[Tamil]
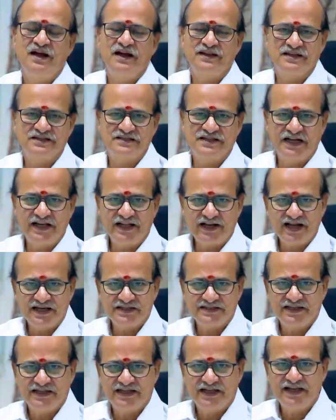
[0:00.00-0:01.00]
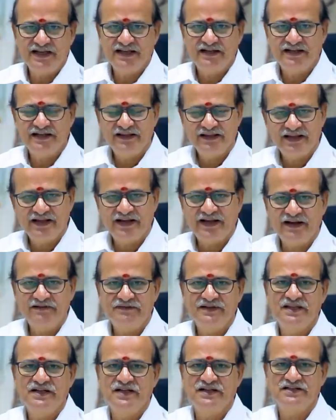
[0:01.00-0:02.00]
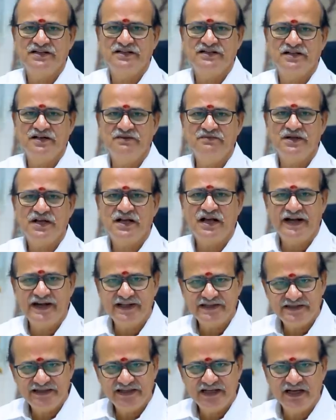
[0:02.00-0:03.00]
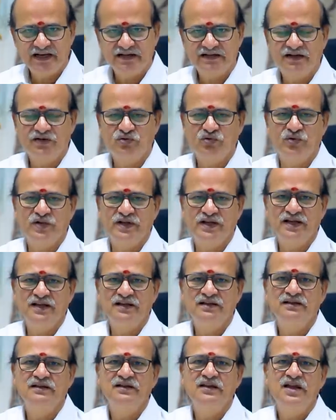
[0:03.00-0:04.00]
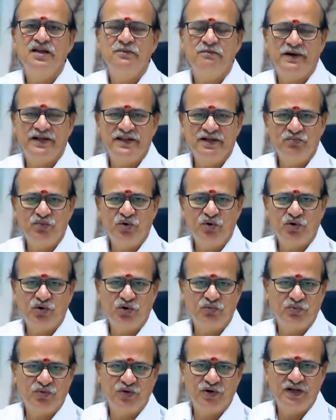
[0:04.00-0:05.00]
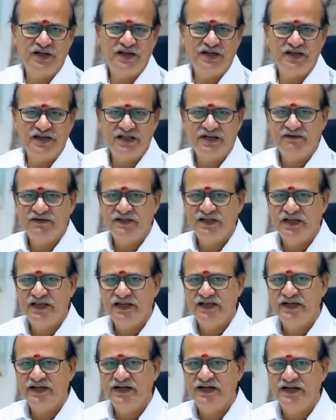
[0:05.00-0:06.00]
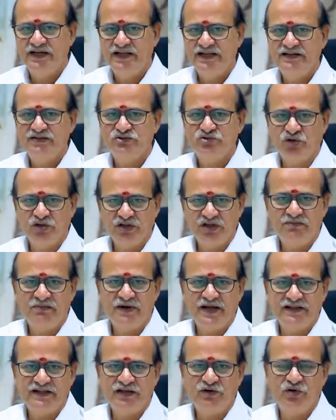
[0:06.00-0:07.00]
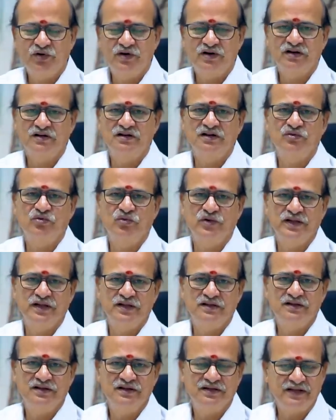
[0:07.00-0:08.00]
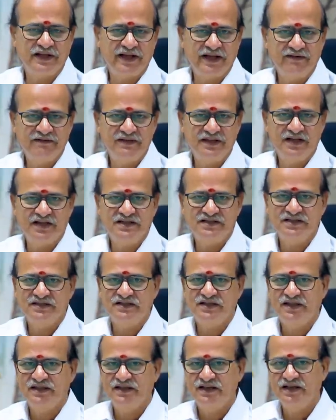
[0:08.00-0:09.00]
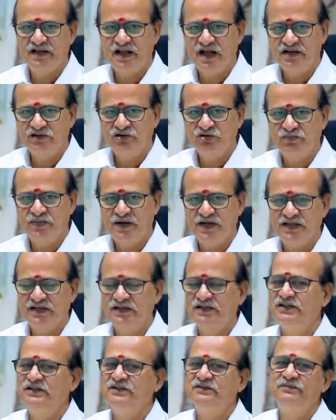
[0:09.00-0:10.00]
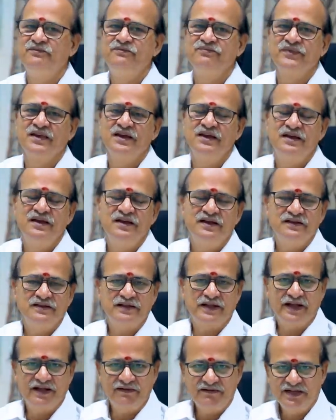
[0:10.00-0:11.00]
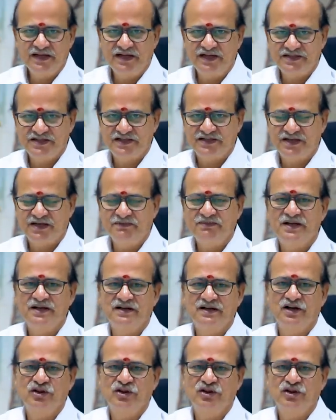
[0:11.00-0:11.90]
அந்த ஜலராசியில் இந்த ரேவதி நட்சத்திரம் கடைசியில் இருக்கக்கூடிய பதிமூன்று புள்ளி இருபது டிகிரிகளை சொந்தமாக்கி கொண்டிருக்கக்கூடியது இந்த ரேவதி நட்சத்திரத்தின் நான்கு பாதங்கள் இந்த ரேவதி நட்சத்திரம் என்று